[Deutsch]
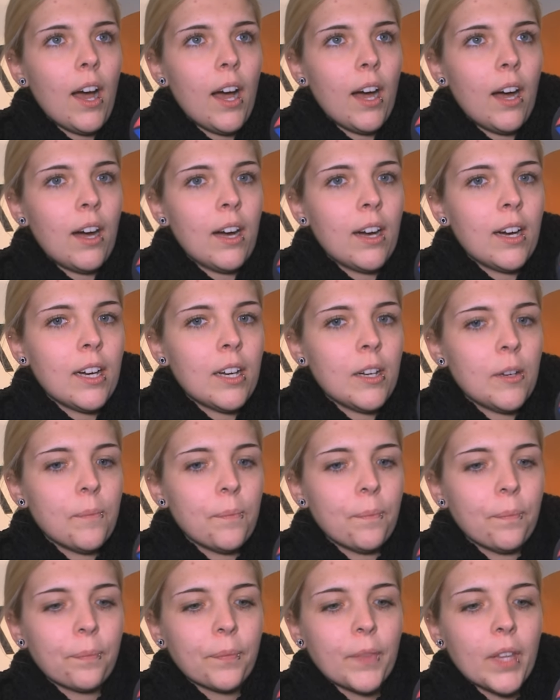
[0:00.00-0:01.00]
Ähm,
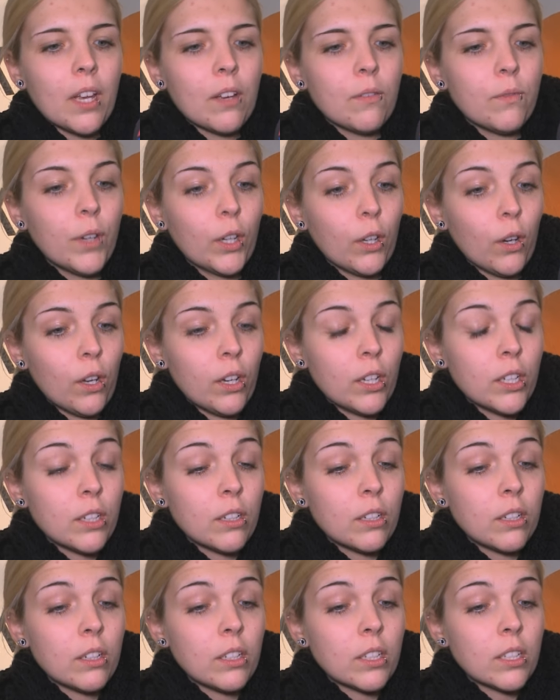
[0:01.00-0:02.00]
wir
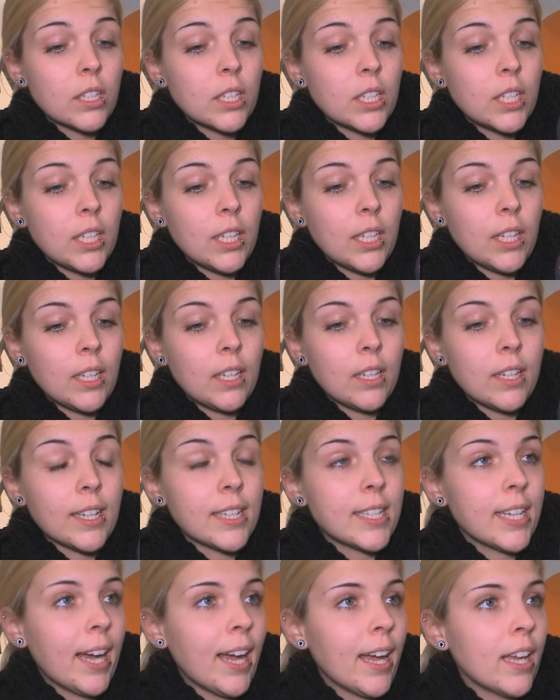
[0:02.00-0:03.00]
können die
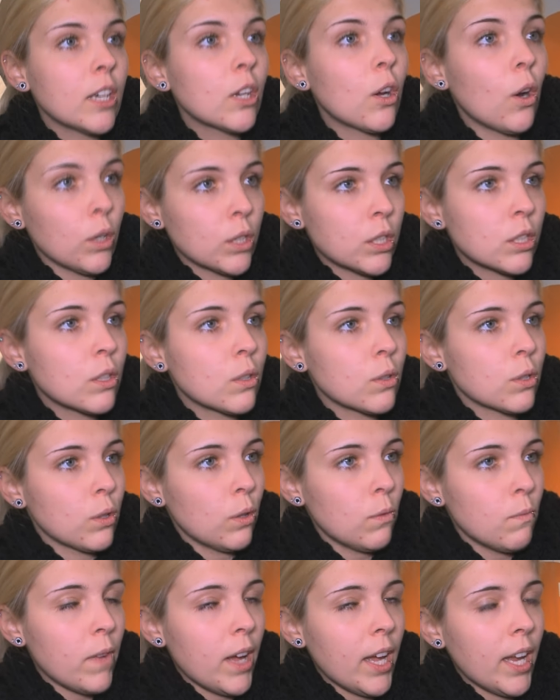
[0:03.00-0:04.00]
Dateien kostenlos
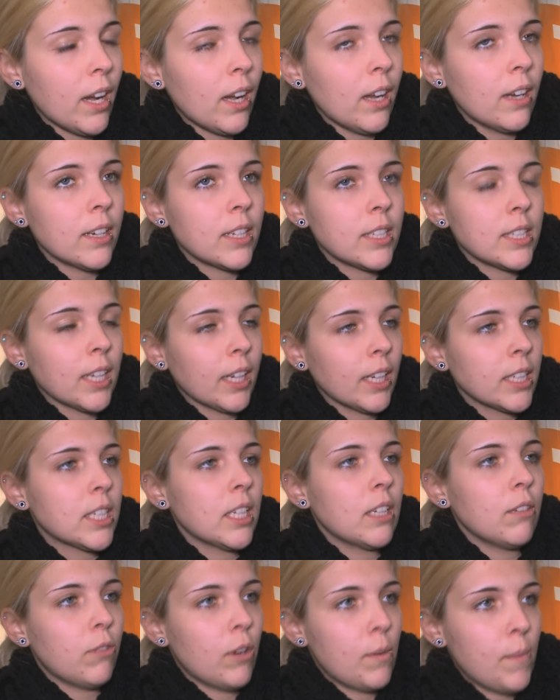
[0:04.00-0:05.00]
umwandeln in die
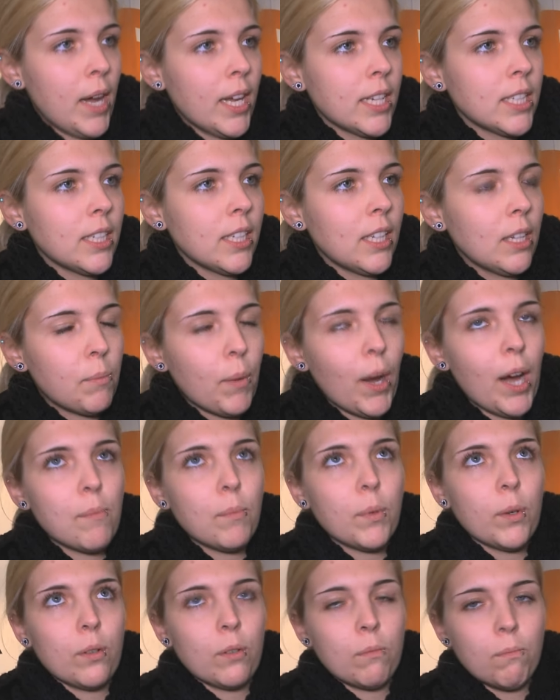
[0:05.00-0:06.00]
richtigen Formate, EPUB
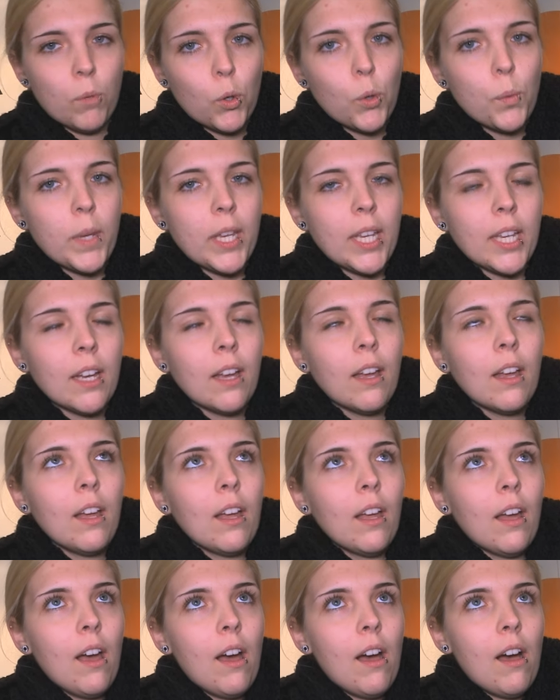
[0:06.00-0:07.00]
und MOBI.
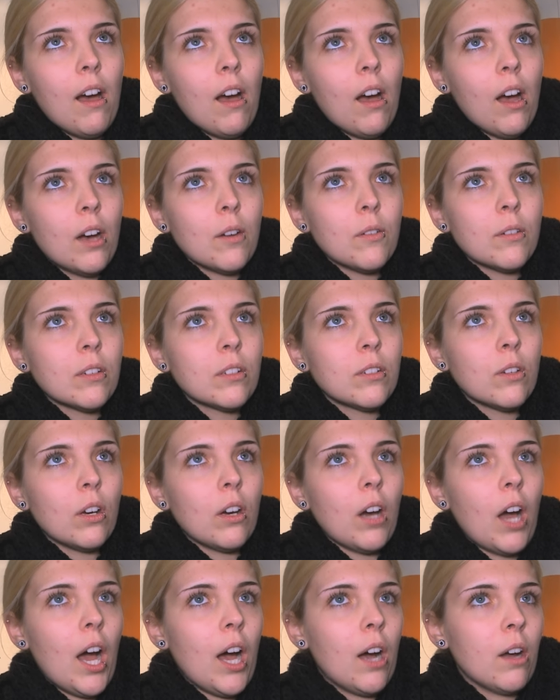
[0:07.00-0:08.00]

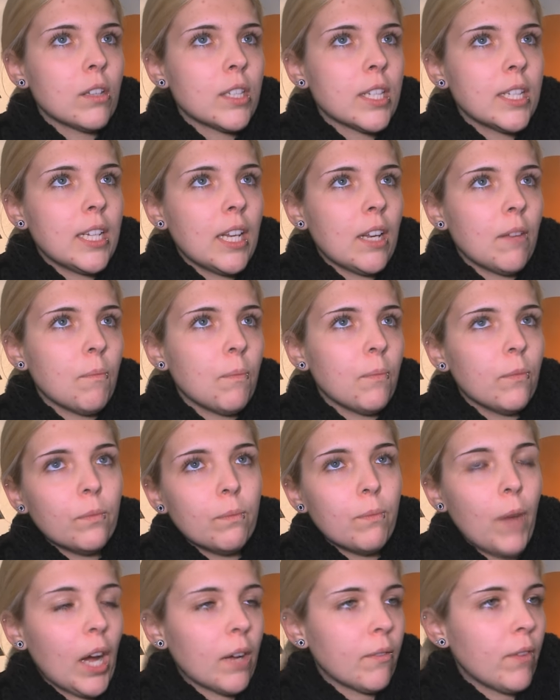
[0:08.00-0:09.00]
Außerdem
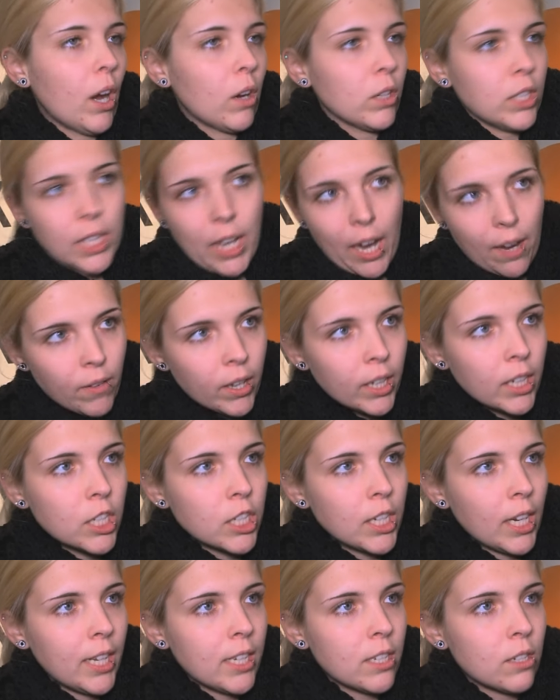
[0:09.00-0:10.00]
machen wir auch die
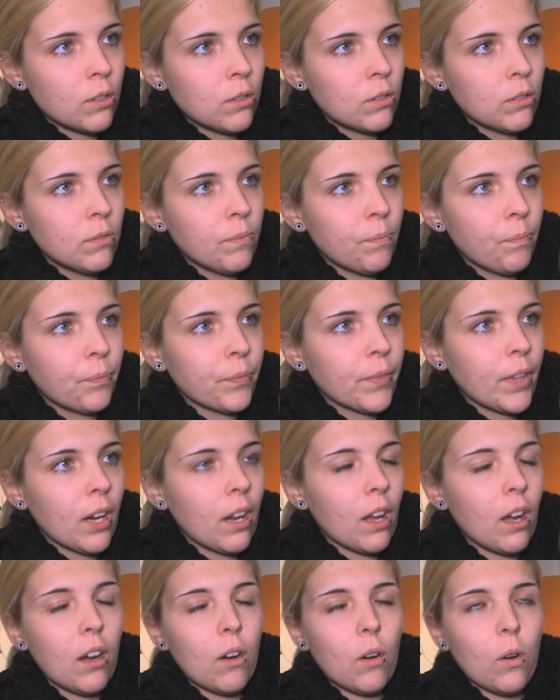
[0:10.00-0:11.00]
Covergestaltung
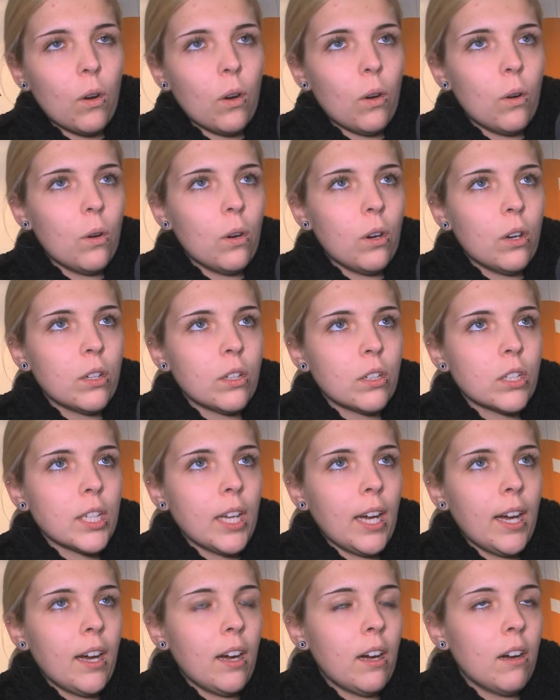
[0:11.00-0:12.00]
und äh,
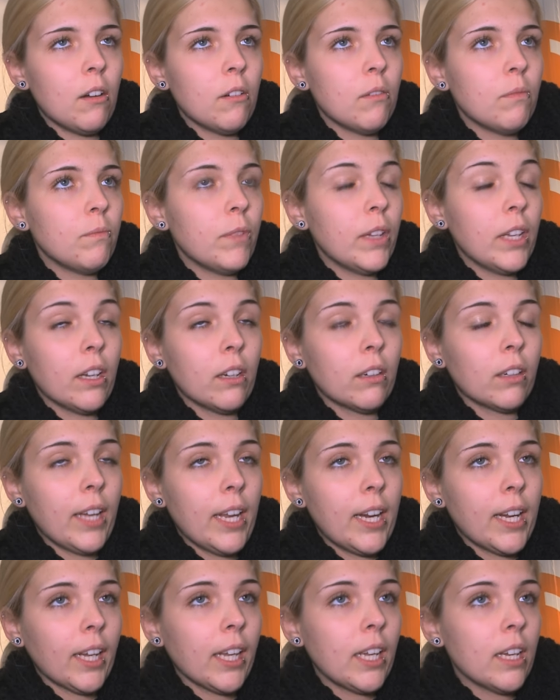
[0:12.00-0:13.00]
wir
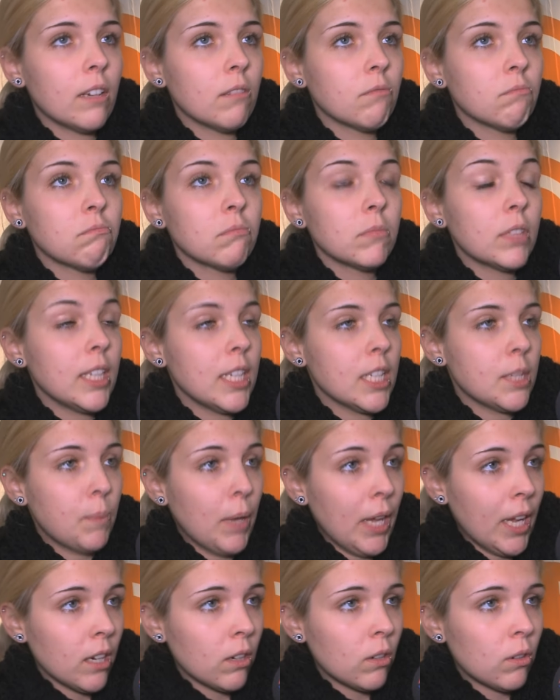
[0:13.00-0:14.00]
generieren
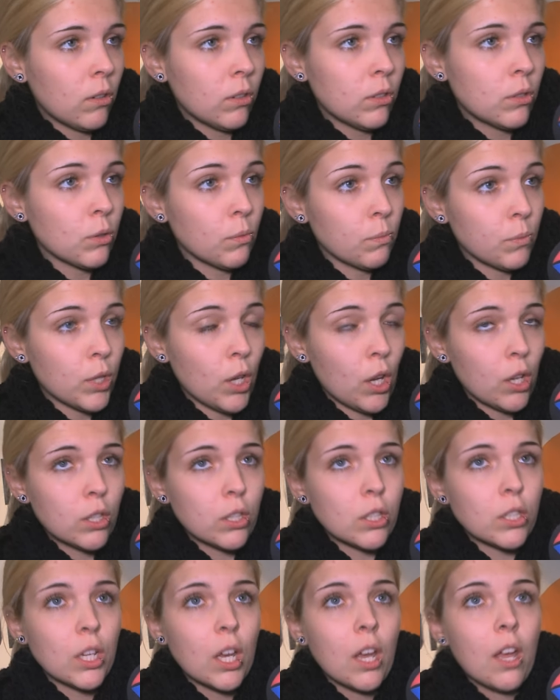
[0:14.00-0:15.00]
ISBN-Codes
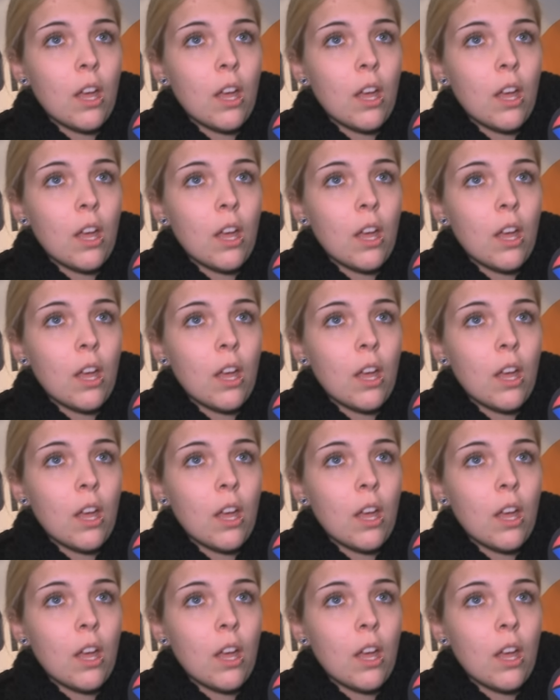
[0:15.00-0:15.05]
umsonst